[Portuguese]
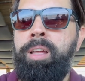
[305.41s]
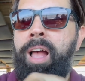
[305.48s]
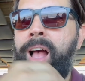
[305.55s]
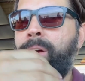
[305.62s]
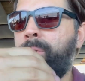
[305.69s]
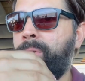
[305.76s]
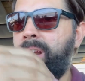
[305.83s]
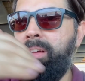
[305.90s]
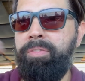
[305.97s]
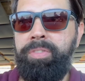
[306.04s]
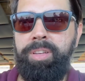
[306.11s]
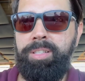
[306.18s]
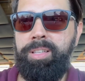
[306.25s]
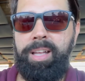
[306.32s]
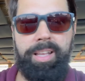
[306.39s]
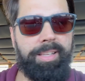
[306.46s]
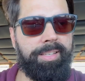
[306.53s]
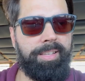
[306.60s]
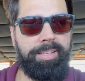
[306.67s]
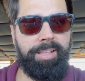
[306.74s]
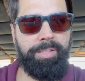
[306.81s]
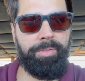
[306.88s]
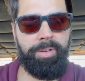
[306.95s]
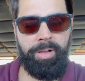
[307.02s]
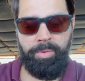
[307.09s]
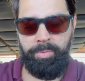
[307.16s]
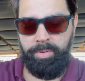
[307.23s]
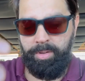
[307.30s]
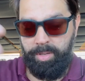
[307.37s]
Agora a vista é
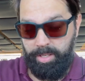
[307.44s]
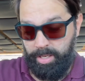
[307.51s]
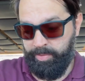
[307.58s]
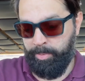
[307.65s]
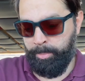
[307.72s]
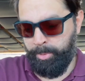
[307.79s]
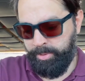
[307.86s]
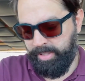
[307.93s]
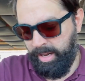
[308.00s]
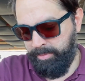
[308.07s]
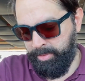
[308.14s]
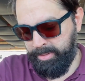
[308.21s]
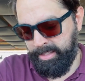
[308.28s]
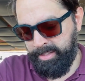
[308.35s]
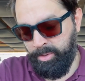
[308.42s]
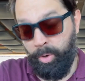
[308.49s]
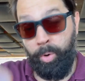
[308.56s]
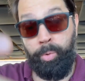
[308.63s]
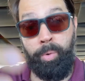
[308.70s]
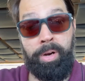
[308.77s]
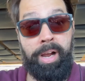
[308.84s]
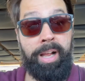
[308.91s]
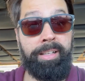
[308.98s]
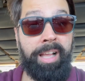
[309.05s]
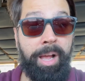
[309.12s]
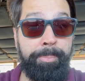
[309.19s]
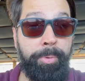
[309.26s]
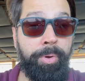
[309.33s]
sensacional. Eu vou mostrar a vocês logo o cardápio,